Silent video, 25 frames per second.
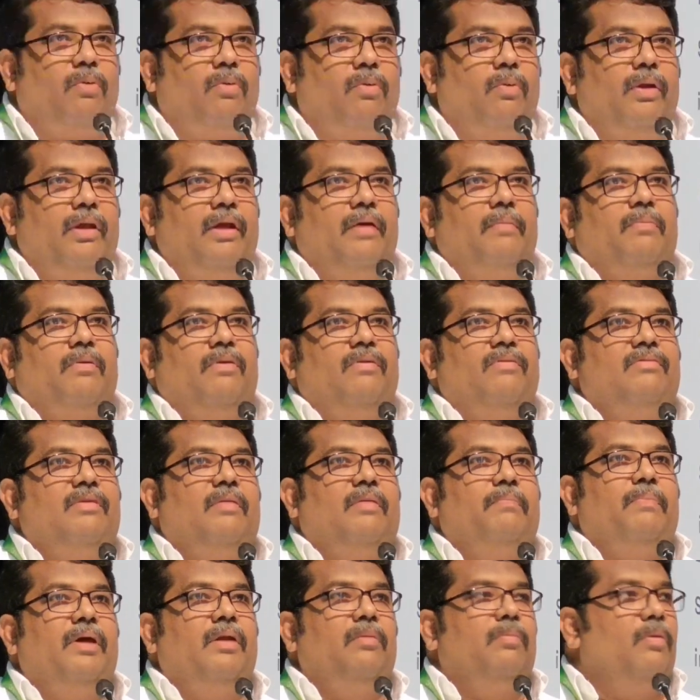திருச்சி
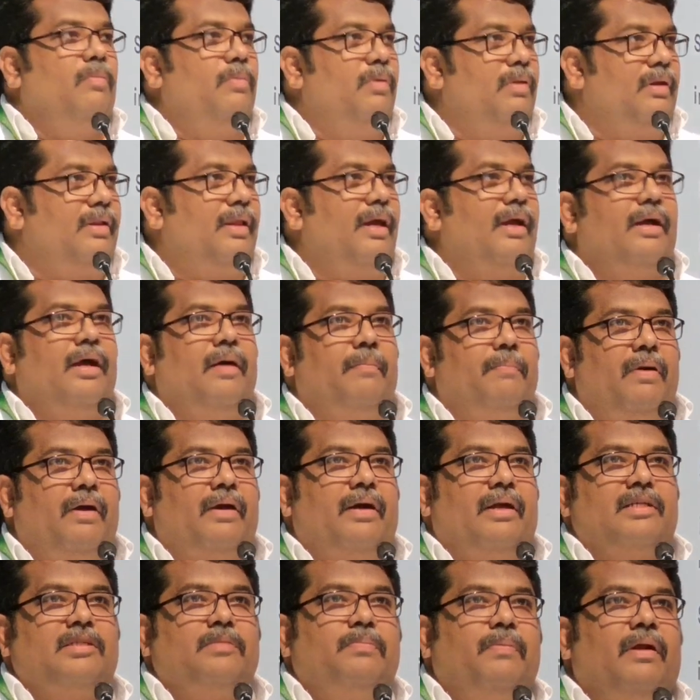எம்ஏஎம் இன்ஜினியரிங்
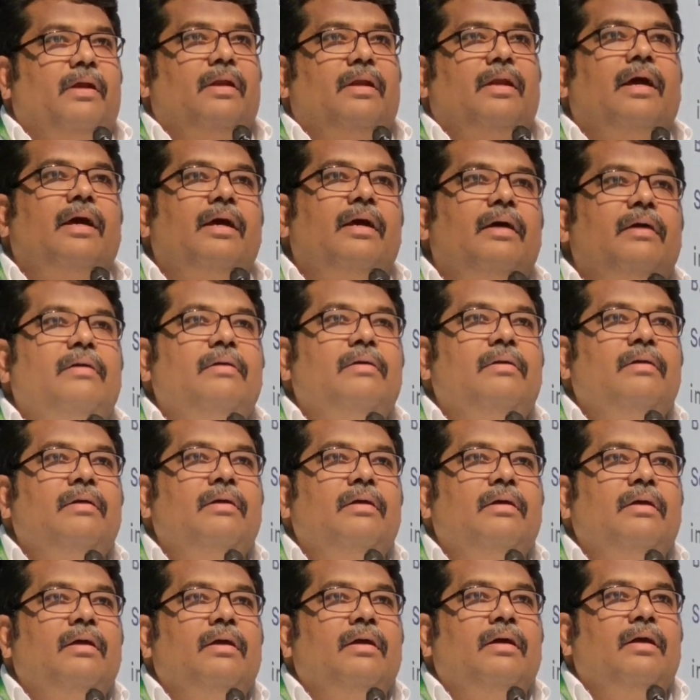கல்லூரியின் தலைவர்
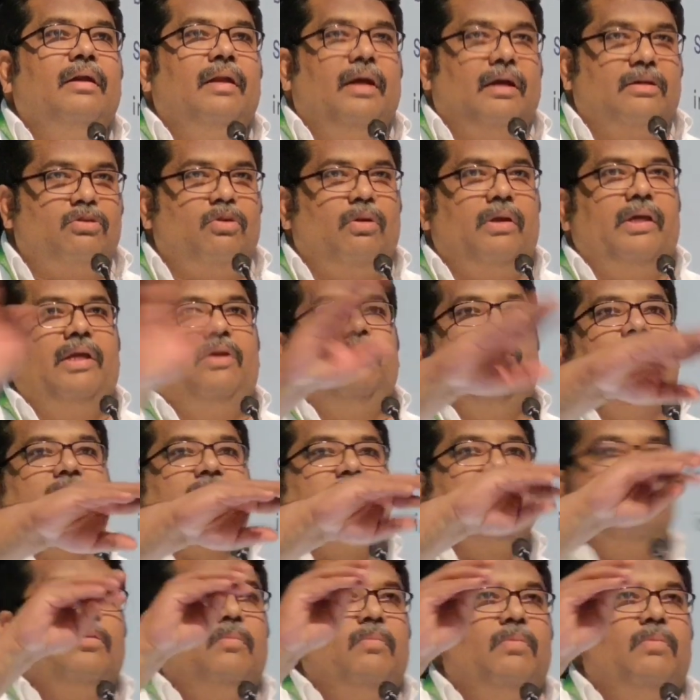எம்ஏ முகமது நிசாம்